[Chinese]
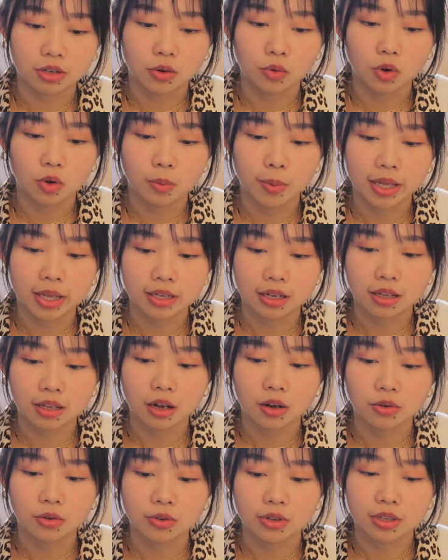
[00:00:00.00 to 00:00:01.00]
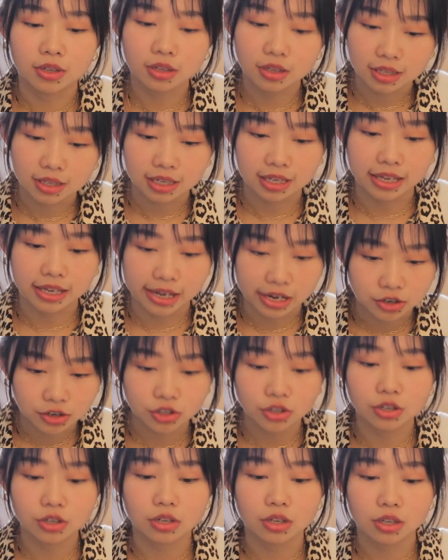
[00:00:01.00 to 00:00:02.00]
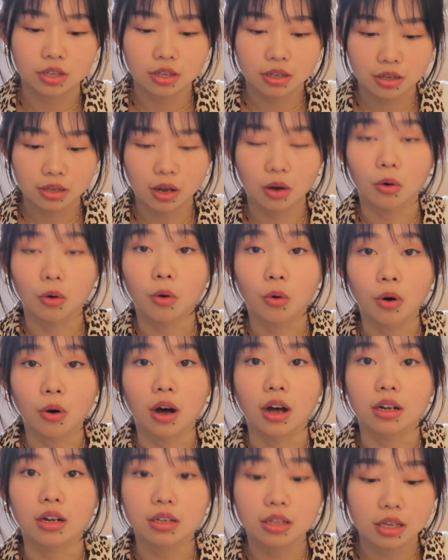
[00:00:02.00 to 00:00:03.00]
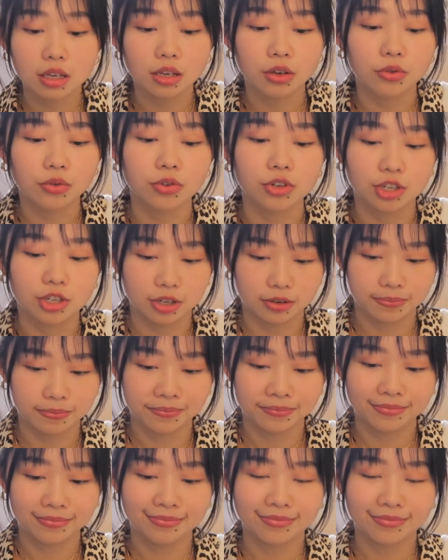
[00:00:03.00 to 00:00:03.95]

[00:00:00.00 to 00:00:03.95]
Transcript: 小伙伴在讨论自己也是躁狂抑郁症。